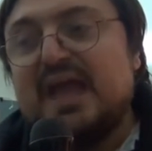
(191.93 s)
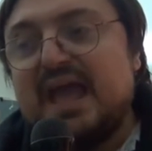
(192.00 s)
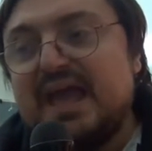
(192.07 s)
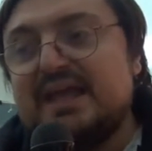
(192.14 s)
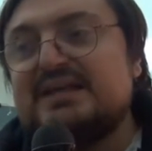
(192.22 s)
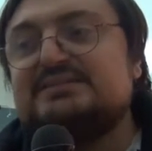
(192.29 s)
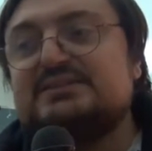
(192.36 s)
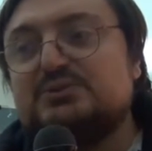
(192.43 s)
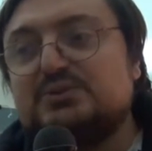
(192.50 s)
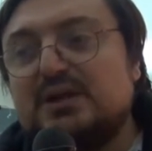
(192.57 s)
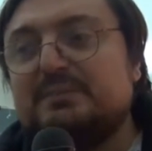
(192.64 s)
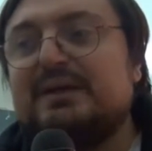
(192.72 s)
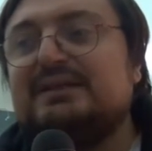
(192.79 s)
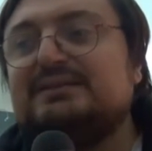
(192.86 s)
era
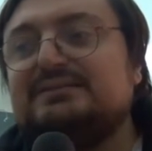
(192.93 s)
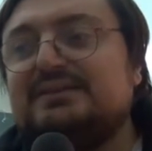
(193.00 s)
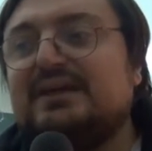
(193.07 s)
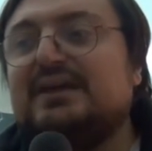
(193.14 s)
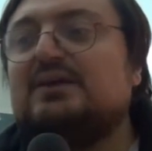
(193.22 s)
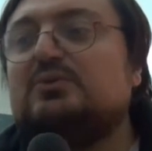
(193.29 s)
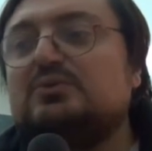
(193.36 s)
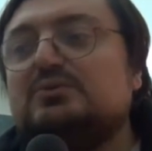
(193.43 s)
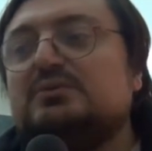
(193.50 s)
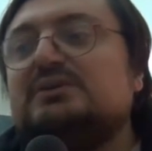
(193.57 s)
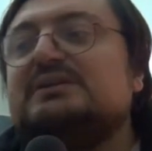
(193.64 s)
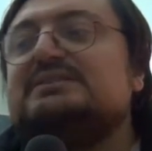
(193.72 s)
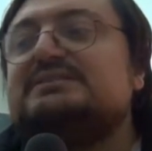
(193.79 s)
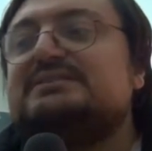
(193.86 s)
sicuramente
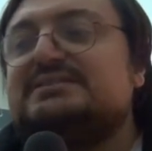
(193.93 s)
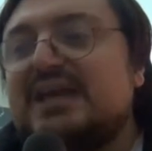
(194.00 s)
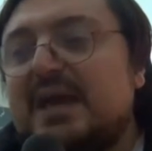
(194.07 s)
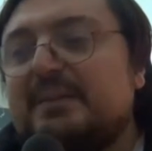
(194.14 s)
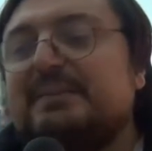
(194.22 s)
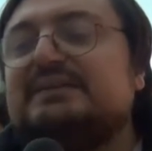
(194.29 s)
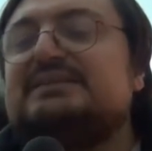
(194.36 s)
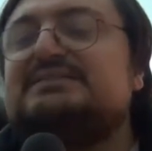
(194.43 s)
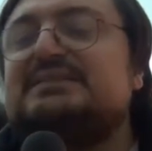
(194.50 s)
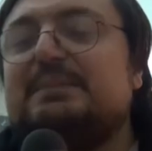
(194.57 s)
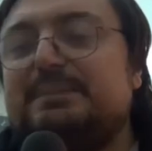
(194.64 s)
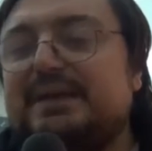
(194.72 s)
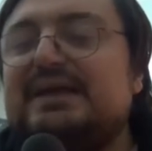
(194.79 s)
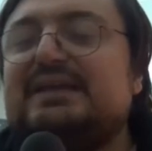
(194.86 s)
un insieme di
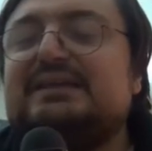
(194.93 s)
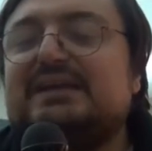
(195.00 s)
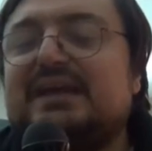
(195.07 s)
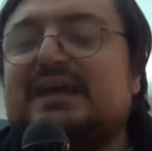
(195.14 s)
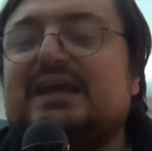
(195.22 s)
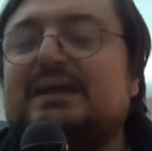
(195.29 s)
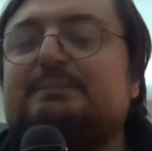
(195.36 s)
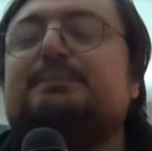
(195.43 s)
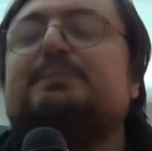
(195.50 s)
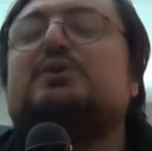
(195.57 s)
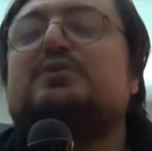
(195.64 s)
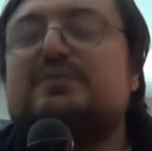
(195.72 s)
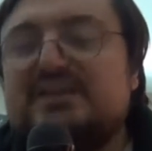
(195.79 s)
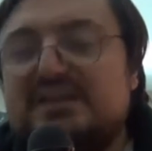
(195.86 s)
saperi che
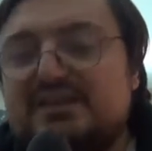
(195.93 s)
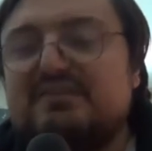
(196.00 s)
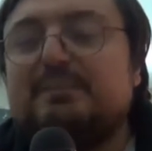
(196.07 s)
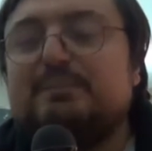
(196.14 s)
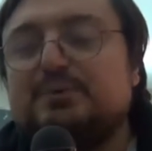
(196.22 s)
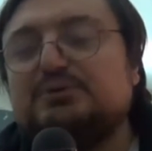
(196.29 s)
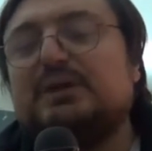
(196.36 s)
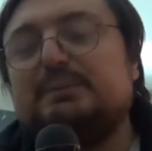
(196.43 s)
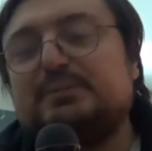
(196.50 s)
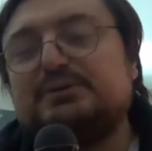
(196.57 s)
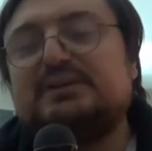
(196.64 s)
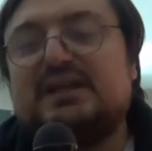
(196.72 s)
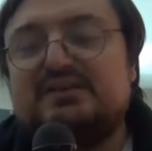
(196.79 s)
provvedeva appunto a portare